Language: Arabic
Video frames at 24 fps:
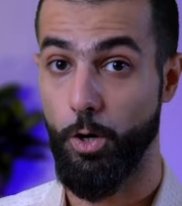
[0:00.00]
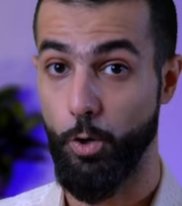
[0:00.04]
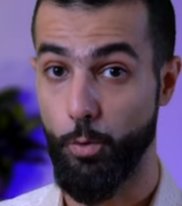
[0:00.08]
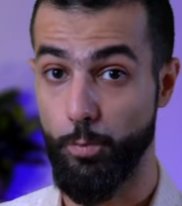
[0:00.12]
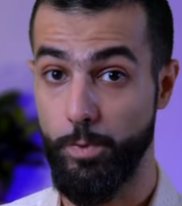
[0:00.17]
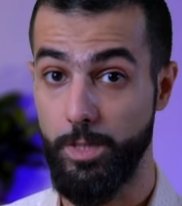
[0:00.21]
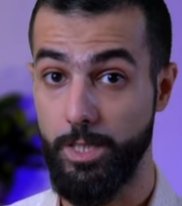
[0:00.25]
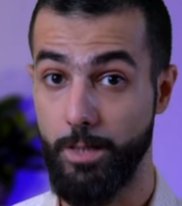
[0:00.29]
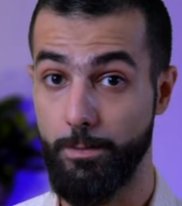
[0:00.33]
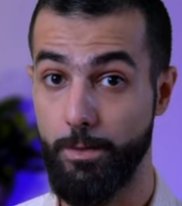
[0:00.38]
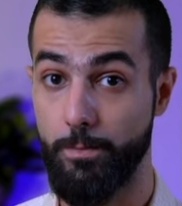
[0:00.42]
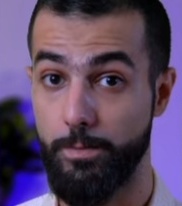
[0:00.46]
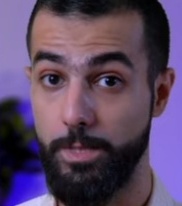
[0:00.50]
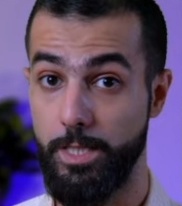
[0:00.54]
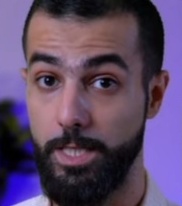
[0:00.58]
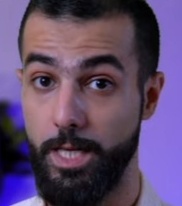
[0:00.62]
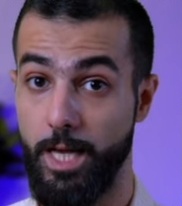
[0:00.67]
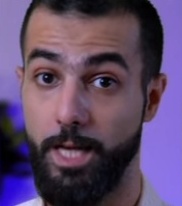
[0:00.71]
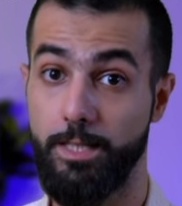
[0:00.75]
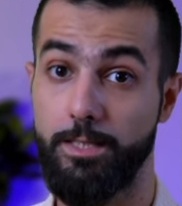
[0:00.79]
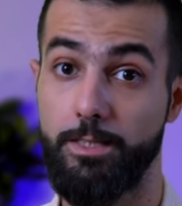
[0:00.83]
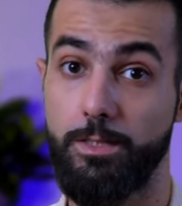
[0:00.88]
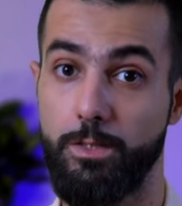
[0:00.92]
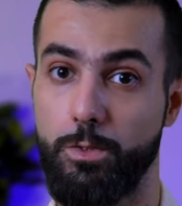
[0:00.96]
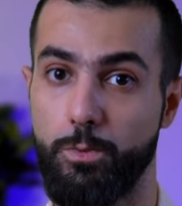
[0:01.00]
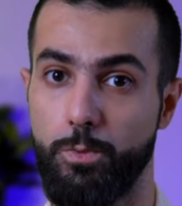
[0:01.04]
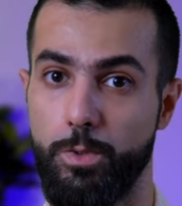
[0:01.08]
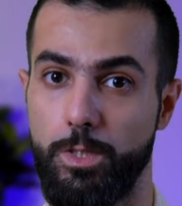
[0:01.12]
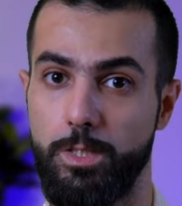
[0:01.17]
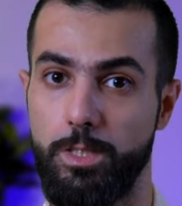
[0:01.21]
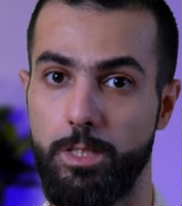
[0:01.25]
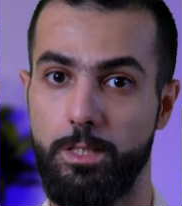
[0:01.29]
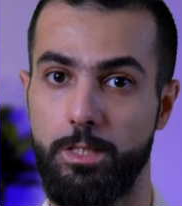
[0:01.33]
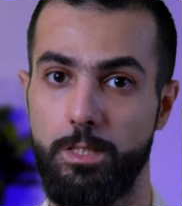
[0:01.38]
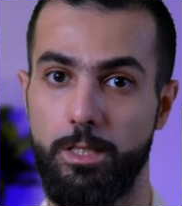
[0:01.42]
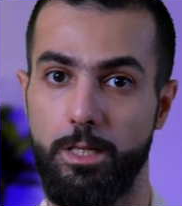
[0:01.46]
أو بسبب زيادة
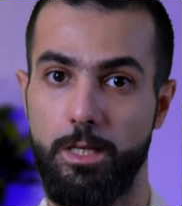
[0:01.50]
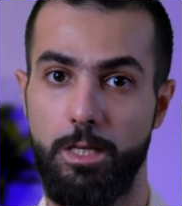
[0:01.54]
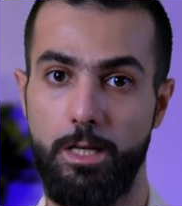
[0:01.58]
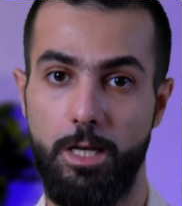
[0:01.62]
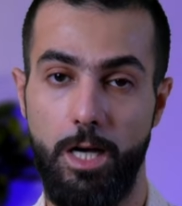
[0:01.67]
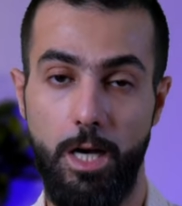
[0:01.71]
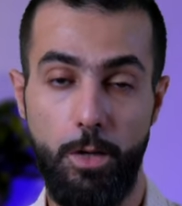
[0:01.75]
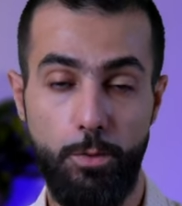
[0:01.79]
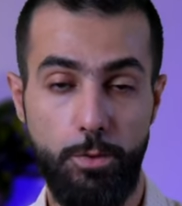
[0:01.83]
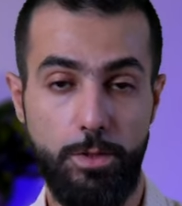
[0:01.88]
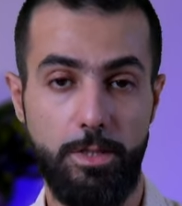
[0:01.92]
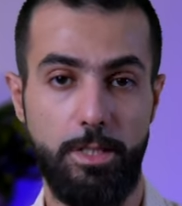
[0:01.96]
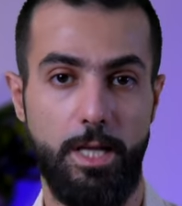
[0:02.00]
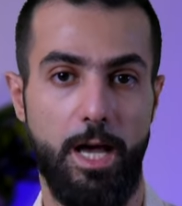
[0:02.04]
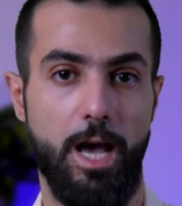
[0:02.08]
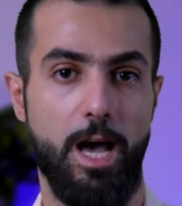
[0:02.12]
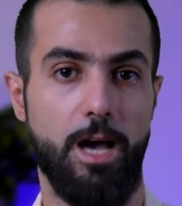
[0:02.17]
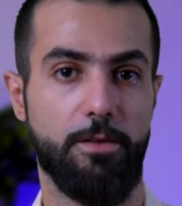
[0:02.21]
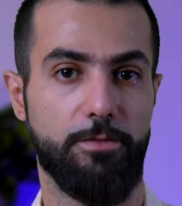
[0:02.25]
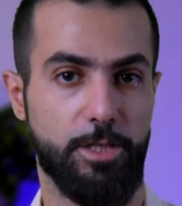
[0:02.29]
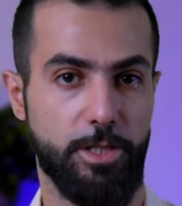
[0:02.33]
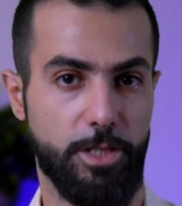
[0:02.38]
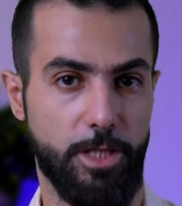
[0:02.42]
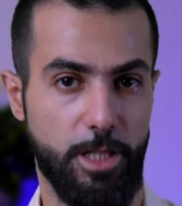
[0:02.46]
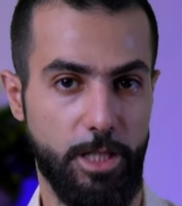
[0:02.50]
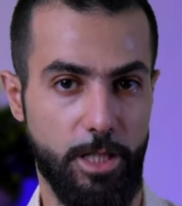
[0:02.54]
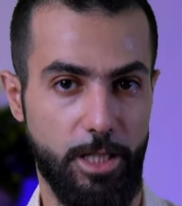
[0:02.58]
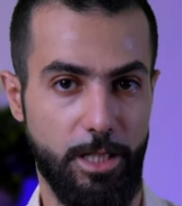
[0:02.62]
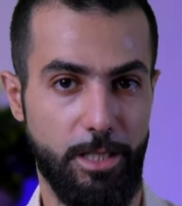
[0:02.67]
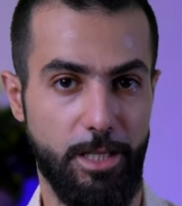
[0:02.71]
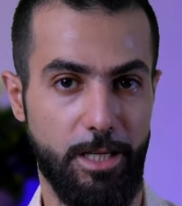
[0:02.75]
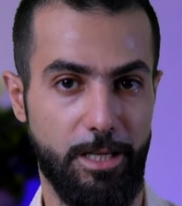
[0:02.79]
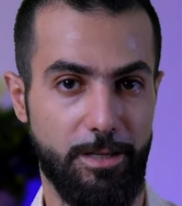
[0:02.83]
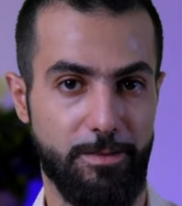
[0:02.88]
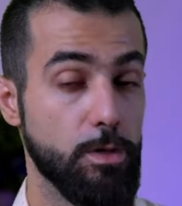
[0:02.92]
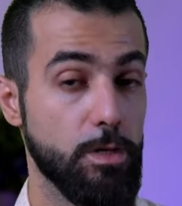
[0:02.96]
الوزن أو النحافة
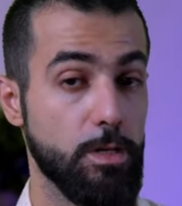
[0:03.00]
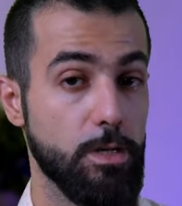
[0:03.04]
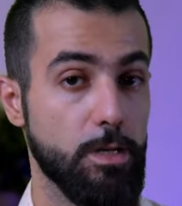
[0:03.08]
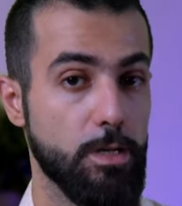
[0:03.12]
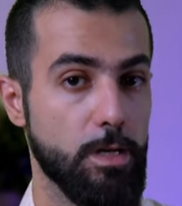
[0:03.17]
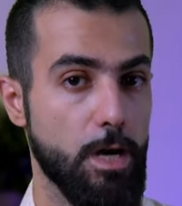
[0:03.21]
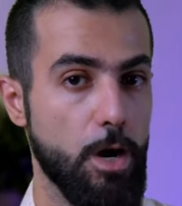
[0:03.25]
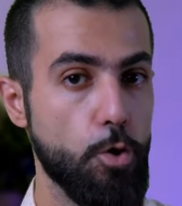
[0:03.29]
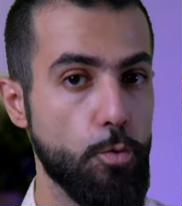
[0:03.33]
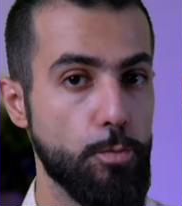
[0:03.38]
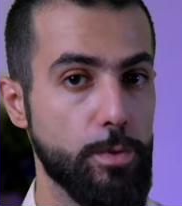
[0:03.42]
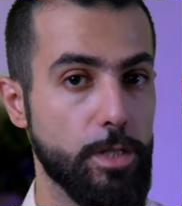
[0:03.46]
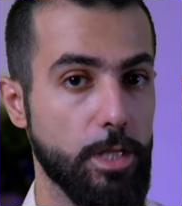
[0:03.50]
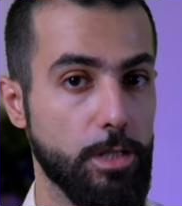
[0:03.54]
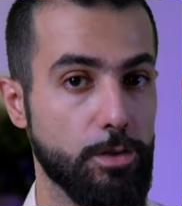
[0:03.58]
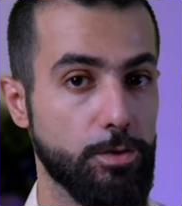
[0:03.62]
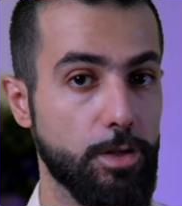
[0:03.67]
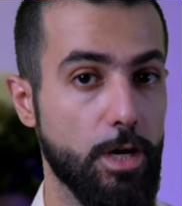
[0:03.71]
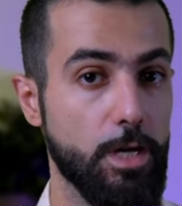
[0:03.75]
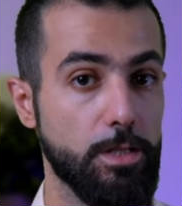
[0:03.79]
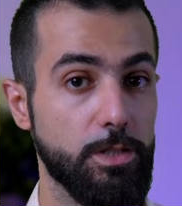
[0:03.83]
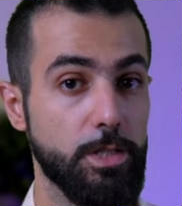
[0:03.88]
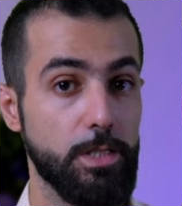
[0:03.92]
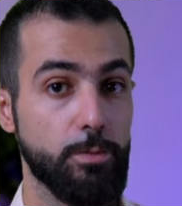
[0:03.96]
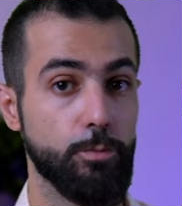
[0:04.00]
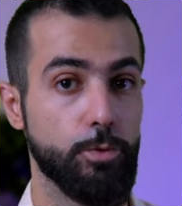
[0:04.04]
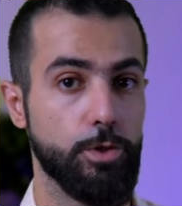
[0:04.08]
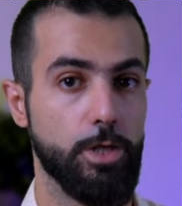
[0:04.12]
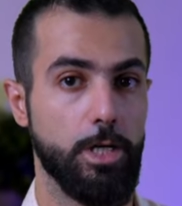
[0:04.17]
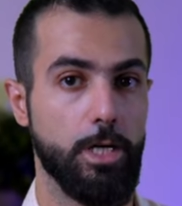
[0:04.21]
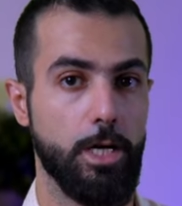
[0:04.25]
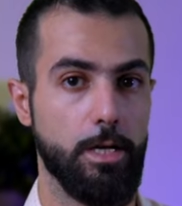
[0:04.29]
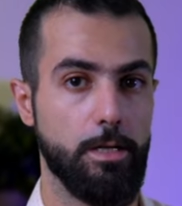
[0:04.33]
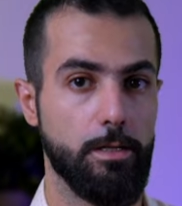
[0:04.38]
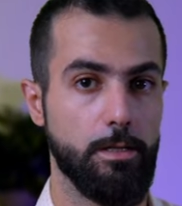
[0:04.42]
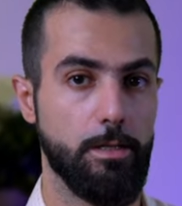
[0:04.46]
الشديدة أو من الضغط
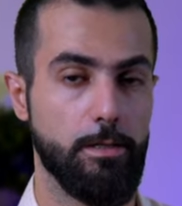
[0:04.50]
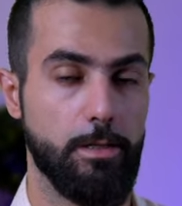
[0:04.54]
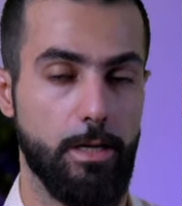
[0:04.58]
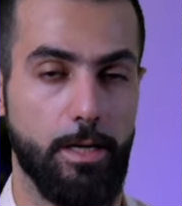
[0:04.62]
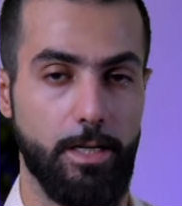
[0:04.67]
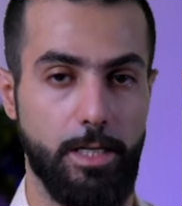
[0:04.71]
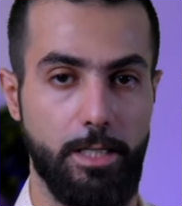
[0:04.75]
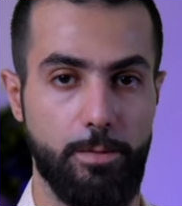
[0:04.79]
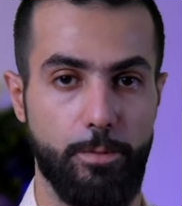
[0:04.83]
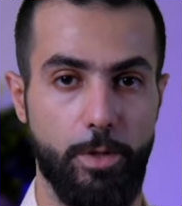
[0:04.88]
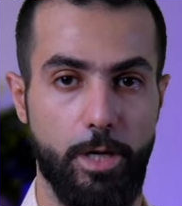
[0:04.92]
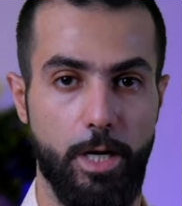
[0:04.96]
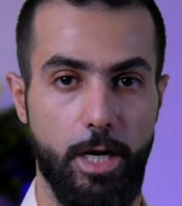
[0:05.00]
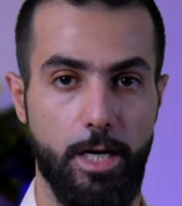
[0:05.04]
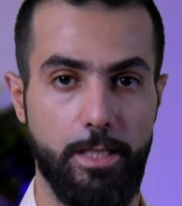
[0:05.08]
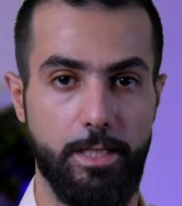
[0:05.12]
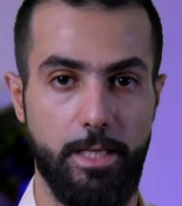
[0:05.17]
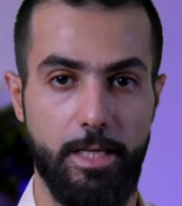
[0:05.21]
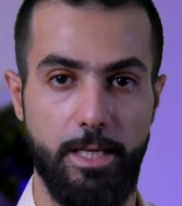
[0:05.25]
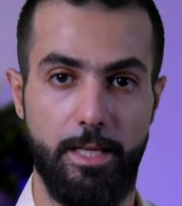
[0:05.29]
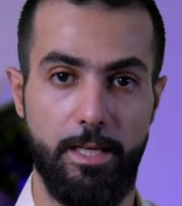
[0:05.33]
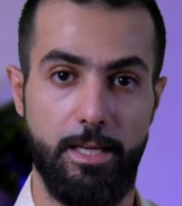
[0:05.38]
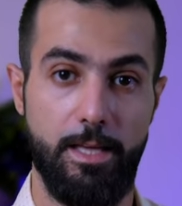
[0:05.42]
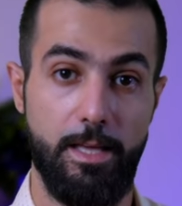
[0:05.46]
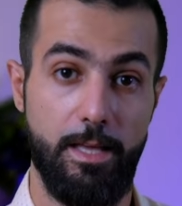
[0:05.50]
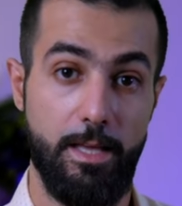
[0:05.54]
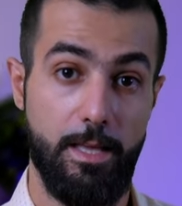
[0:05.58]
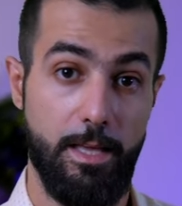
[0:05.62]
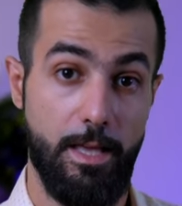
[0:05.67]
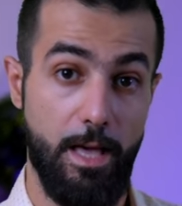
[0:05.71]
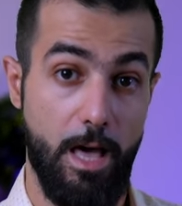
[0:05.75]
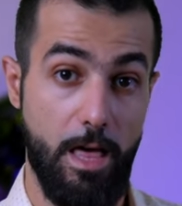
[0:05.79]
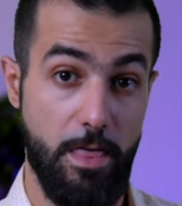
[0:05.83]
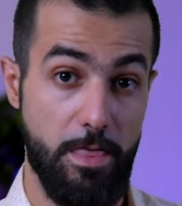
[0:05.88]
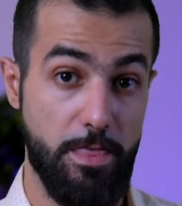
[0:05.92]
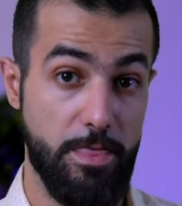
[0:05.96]
المتكرر على المقعدة
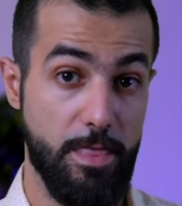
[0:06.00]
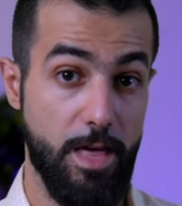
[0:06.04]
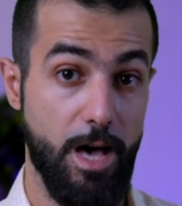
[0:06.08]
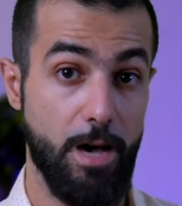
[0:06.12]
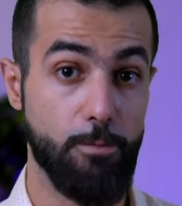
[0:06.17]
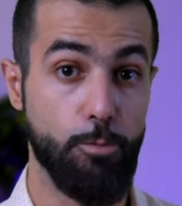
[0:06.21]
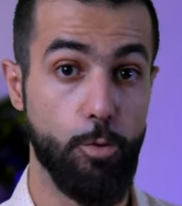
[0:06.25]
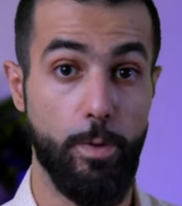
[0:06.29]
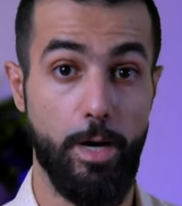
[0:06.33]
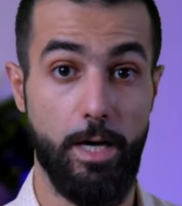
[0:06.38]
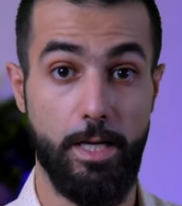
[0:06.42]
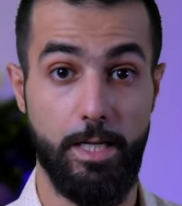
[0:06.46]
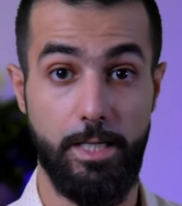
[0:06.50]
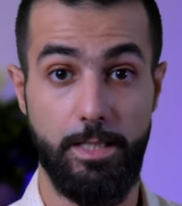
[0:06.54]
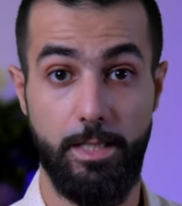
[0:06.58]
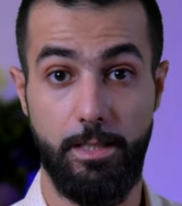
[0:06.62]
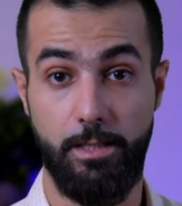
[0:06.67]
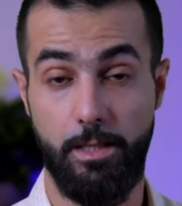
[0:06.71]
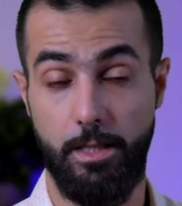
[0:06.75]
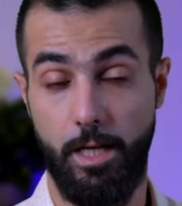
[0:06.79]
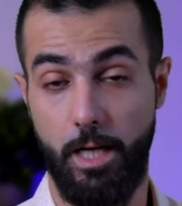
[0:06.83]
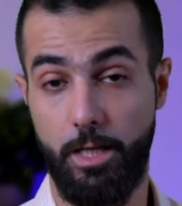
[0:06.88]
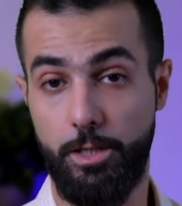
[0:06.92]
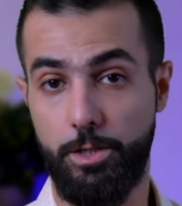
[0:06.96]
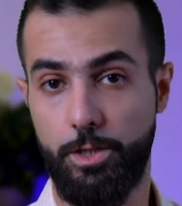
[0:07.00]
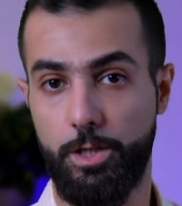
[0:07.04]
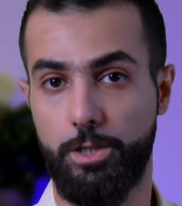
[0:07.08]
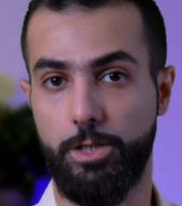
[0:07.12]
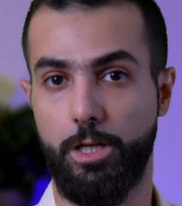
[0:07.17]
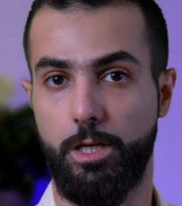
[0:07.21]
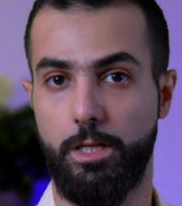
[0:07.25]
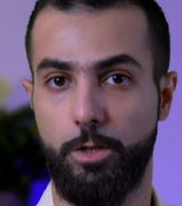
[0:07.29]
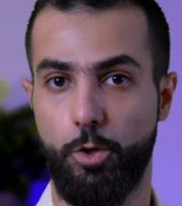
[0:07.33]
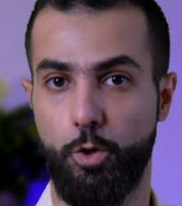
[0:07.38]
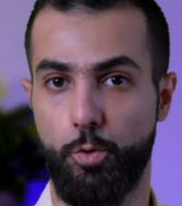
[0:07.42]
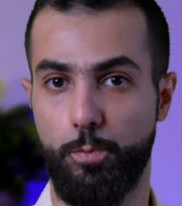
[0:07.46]
أثناء ممارسة
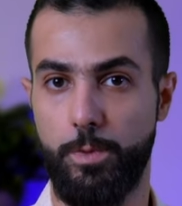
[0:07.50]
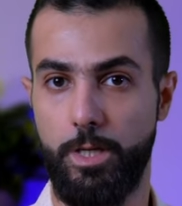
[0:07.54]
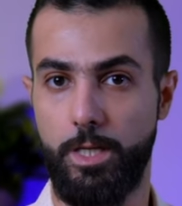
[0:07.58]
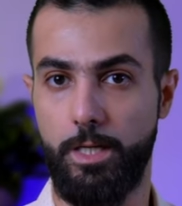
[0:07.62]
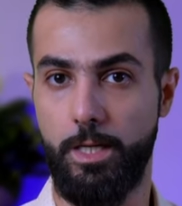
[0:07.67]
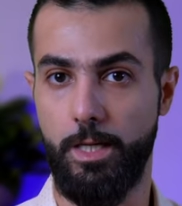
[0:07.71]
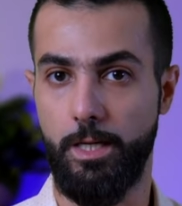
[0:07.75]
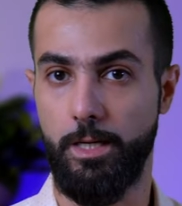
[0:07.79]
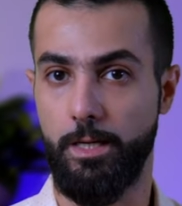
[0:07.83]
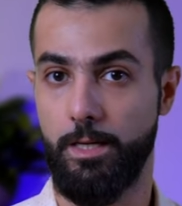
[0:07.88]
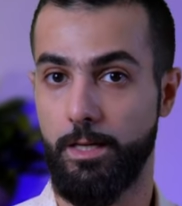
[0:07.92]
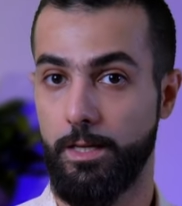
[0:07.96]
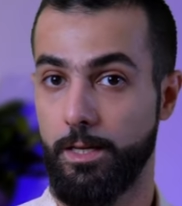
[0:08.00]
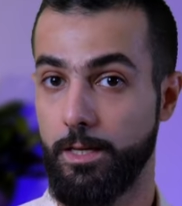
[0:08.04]
الأنشطة اليومية